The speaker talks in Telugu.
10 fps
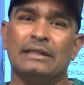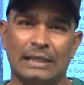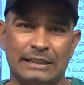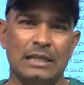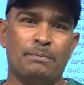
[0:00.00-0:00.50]

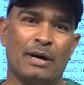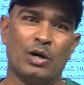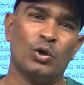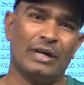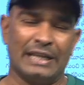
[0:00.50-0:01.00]
చచ్చేది
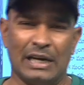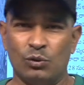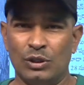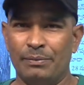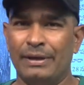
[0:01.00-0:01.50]
పక్కోడు కదా
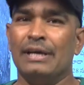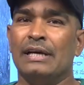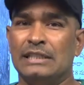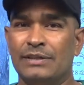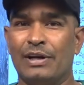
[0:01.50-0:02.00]
అనుకుంటే
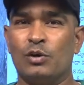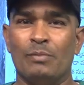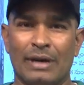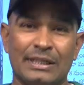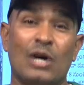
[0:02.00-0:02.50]
చివరకు
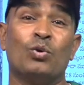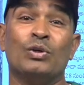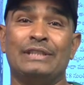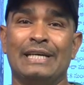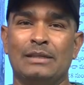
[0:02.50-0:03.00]

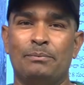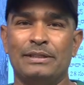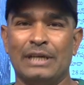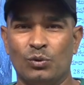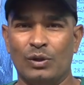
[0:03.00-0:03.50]
మనసావుకు వచ్చి అని
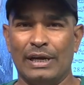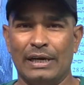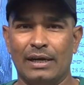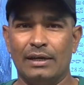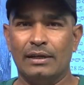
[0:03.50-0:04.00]
చెప్పేసి
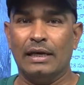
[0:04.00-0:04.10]
అనుకున్నారంట